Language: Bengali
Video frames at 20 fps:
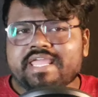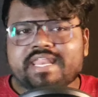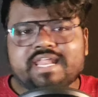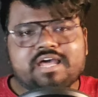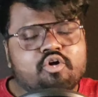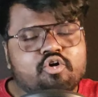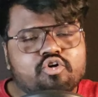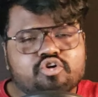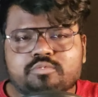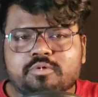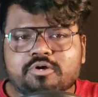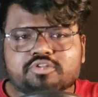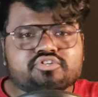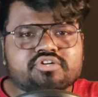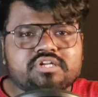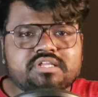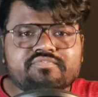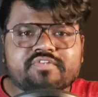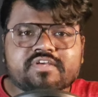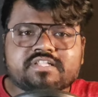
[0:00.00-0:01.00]
এরা সেরা অনবদ্য
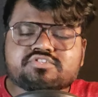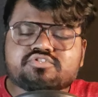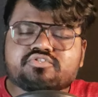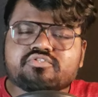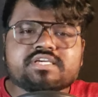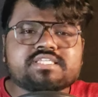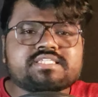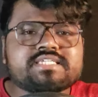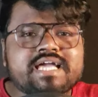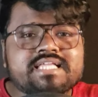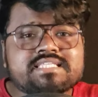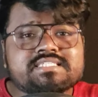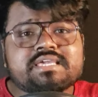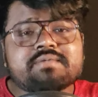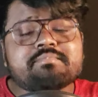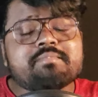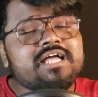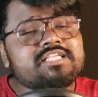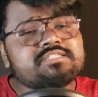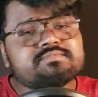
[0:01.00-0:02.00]
ডিফেন্স করেছে
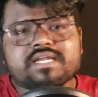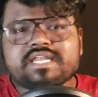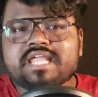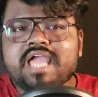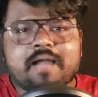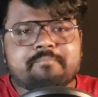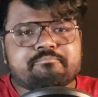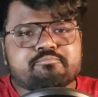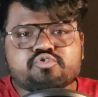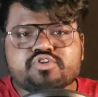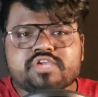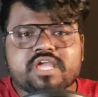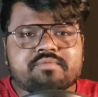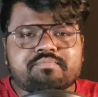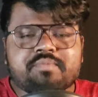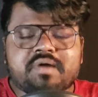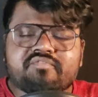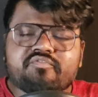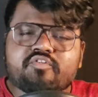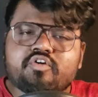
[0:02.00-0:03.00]
আজকে মাঝ মাঠে
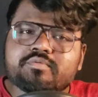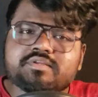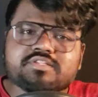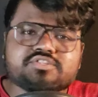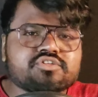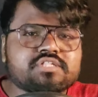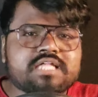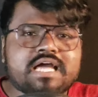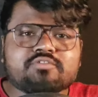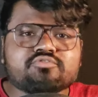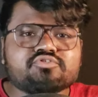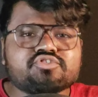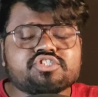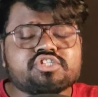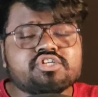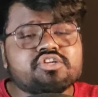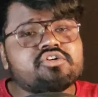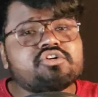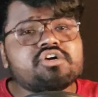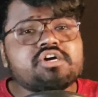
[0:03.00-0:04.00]
আপুইয়ার পারফরমেন্সও দারুণ
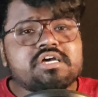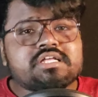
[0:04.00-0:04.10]
ছিল